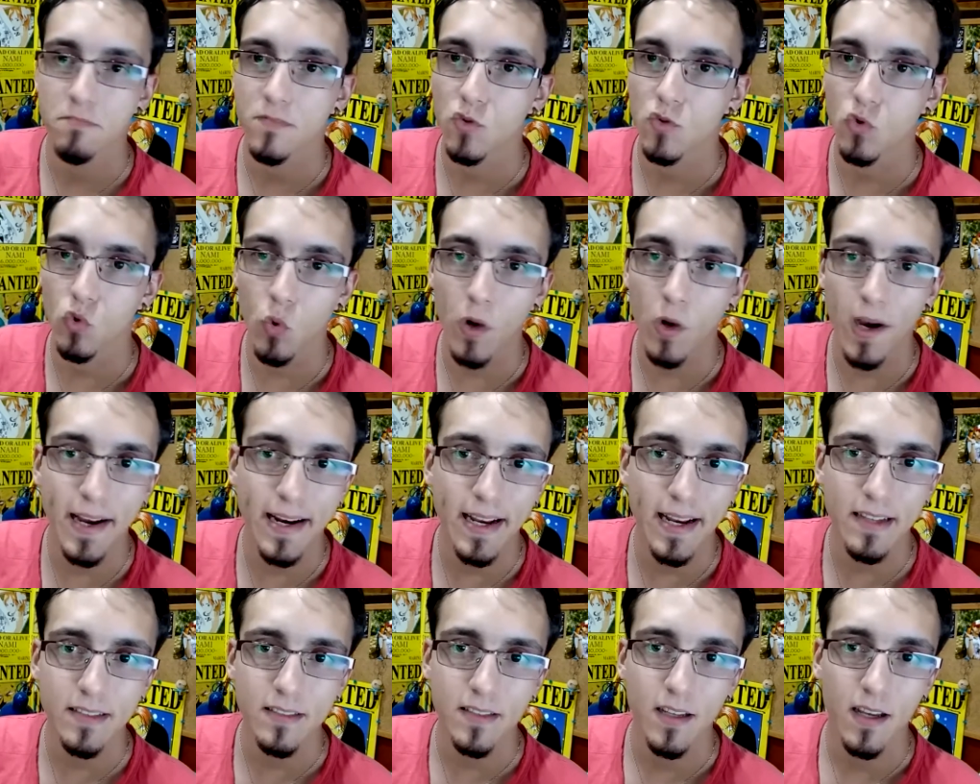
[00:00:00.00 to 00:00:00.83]
Tú
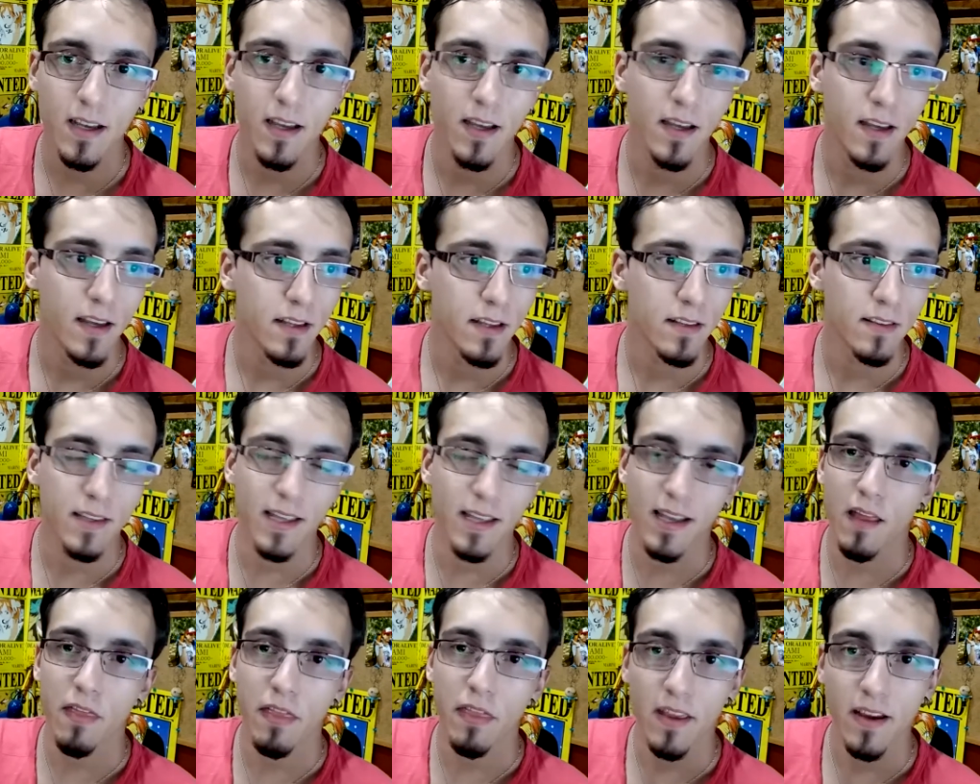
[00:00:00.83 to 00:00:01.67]
ganas,
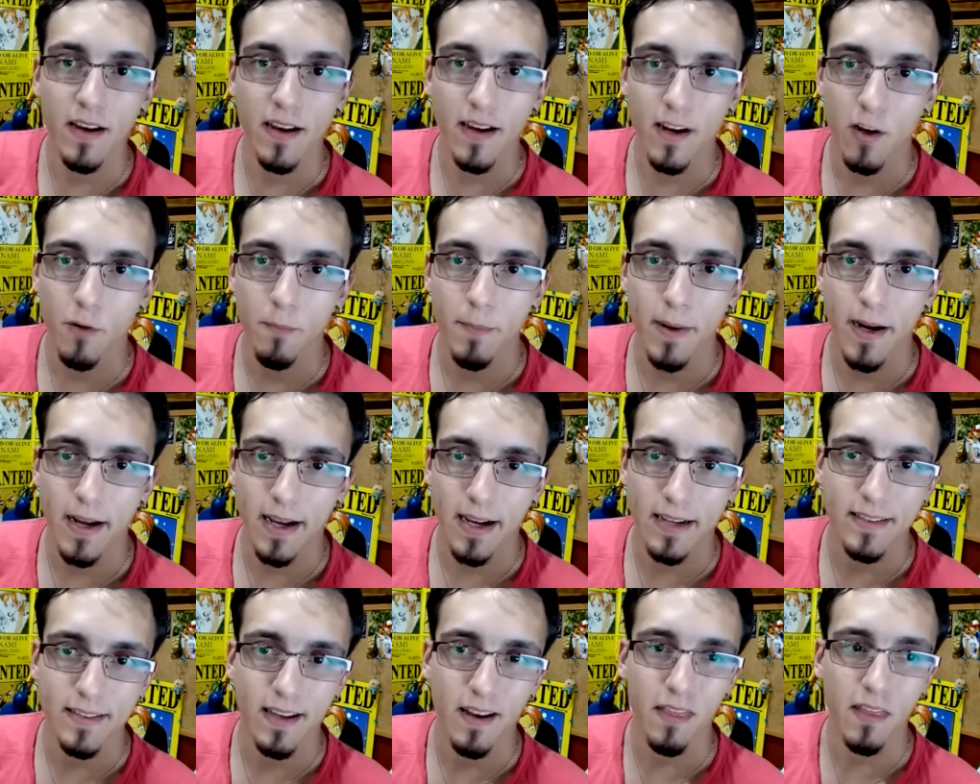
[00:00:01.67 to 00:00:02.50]
tienes 100 crowns para
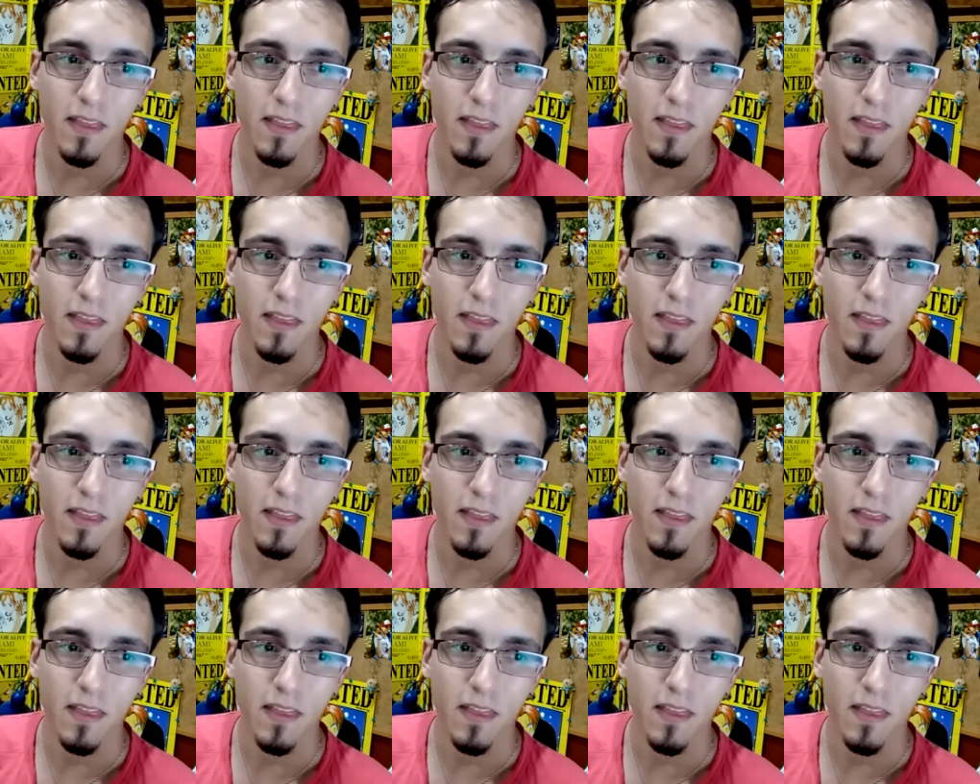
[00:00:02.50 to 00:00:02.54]
gastar.